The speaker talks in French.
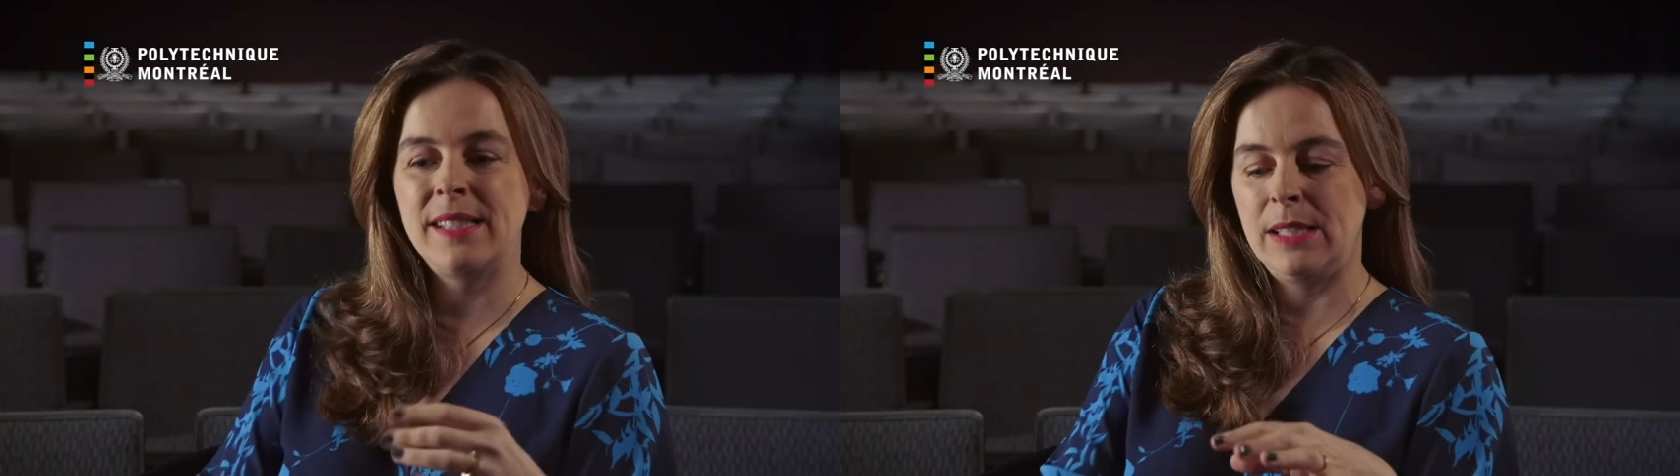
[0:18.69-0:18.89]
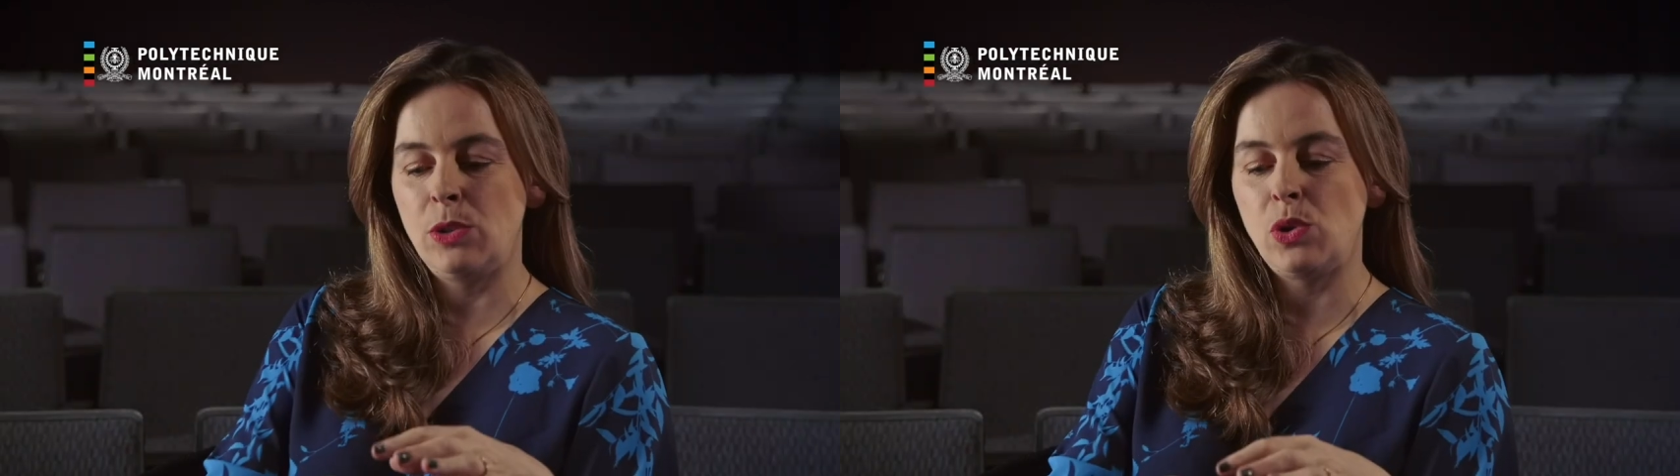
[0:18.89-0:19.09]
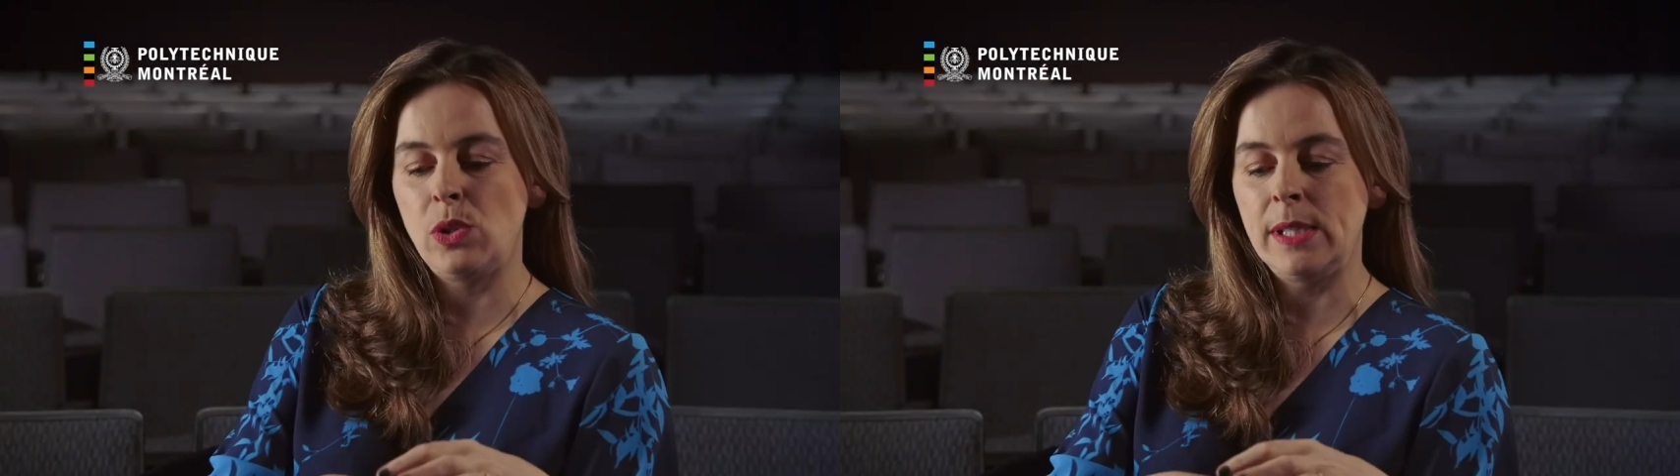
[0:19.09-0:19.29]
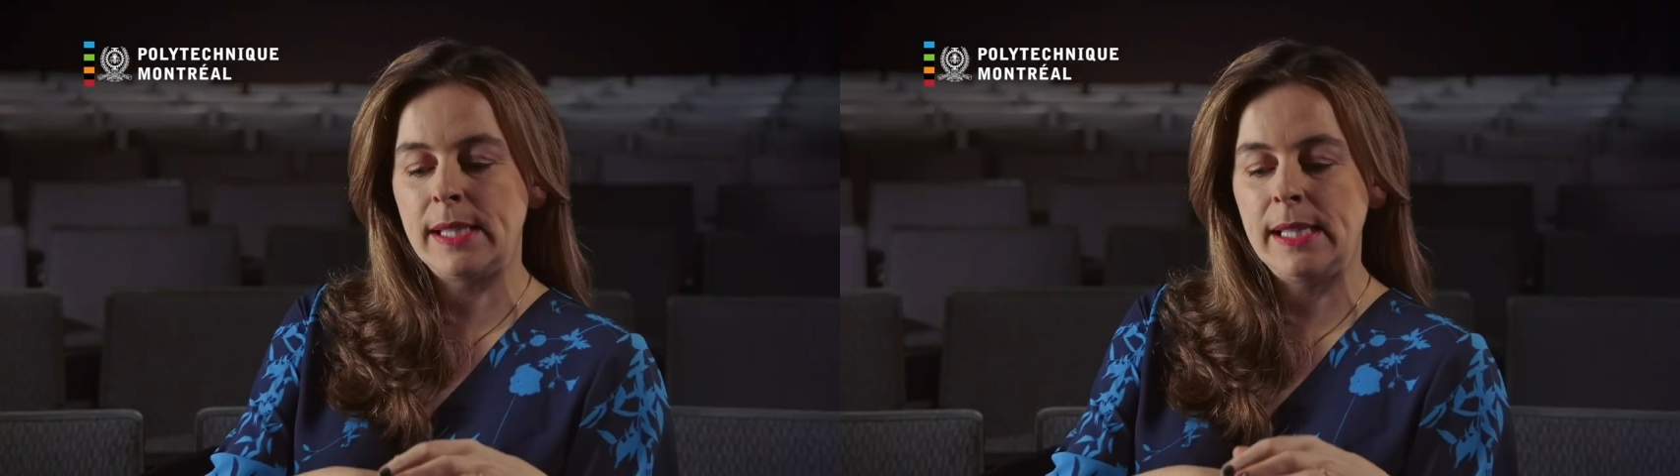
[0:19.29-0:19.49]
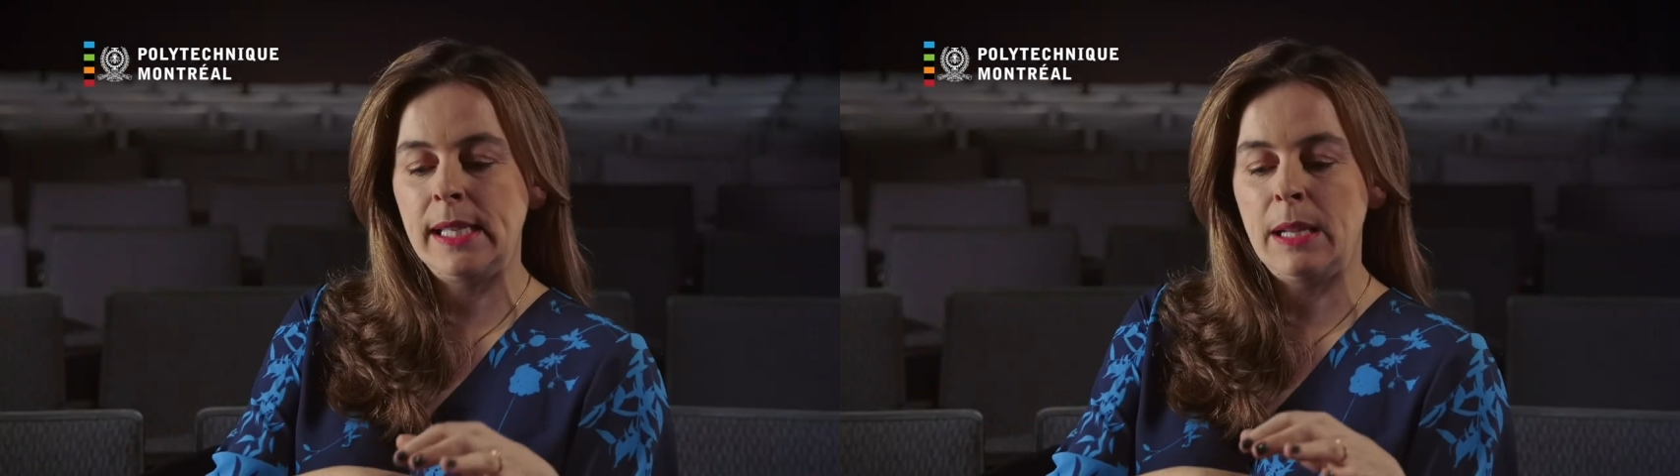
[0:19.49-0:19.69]
c'est
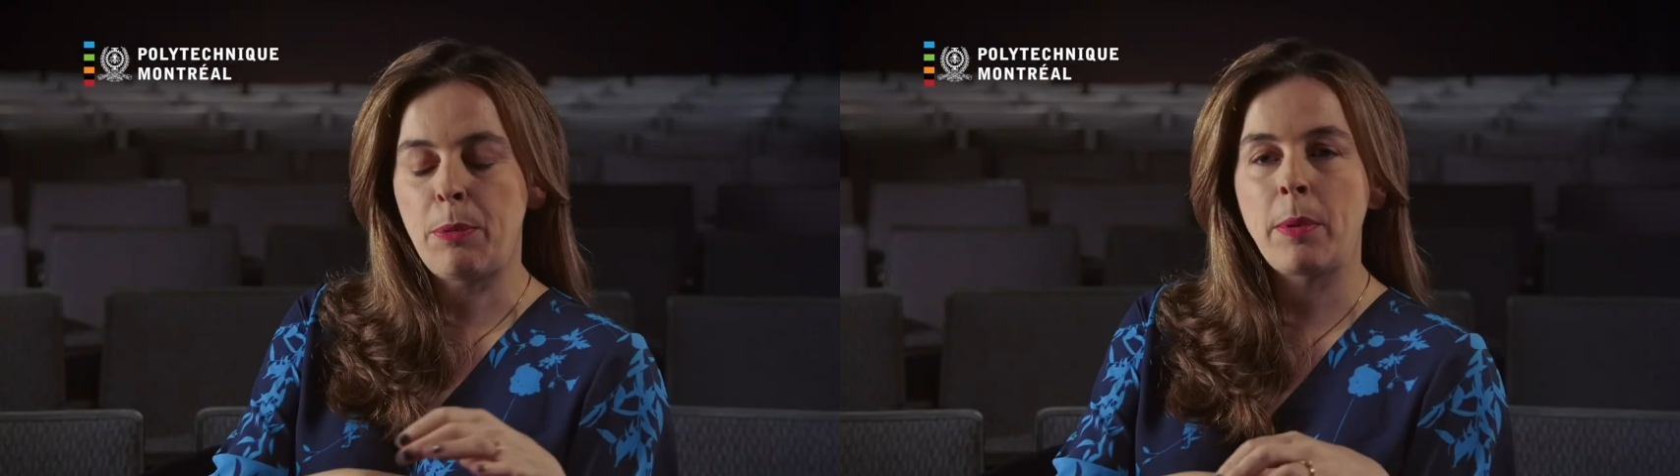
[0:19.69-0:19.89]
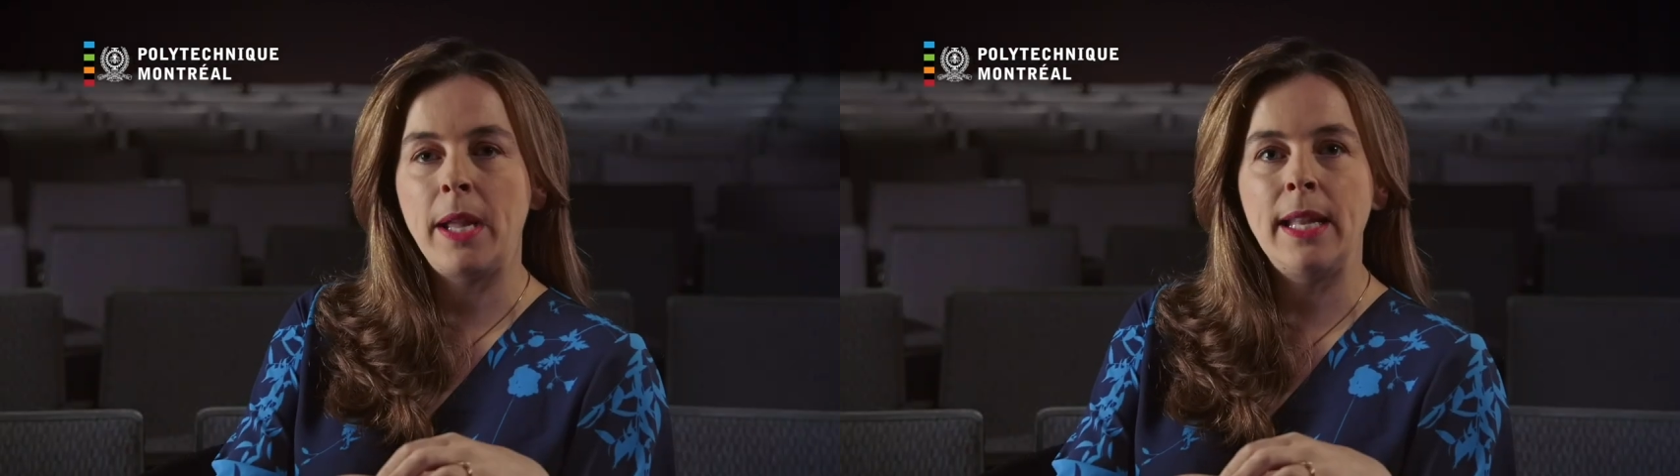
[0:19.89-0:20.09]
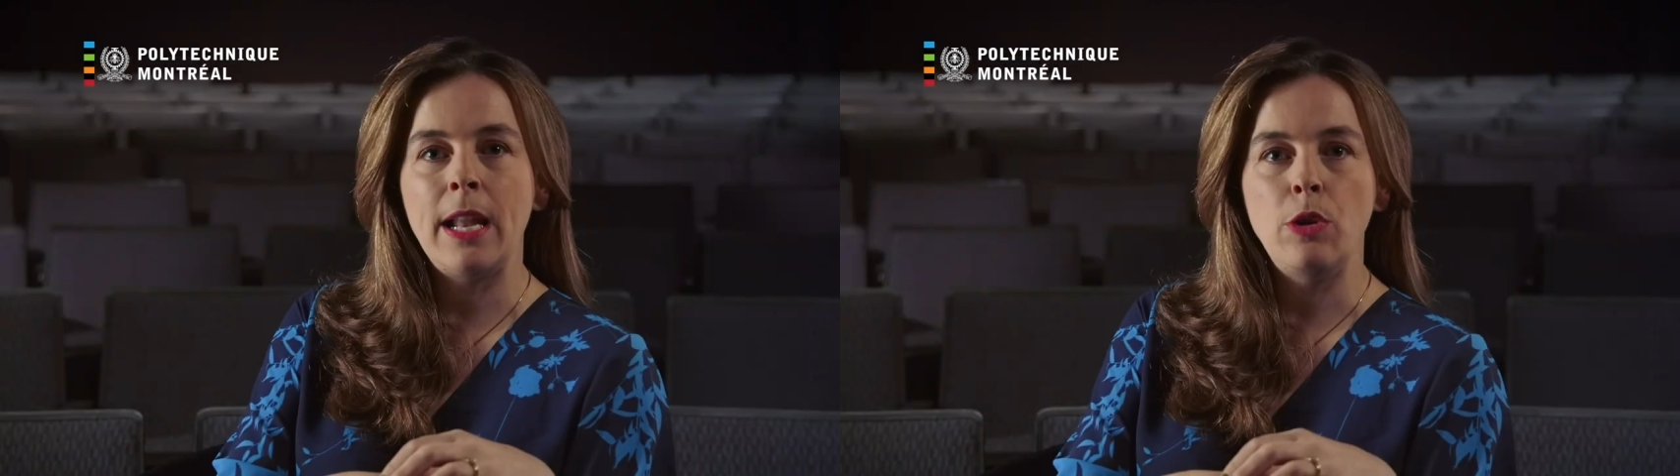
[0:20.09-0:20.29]
d'utiliser les propriétés de la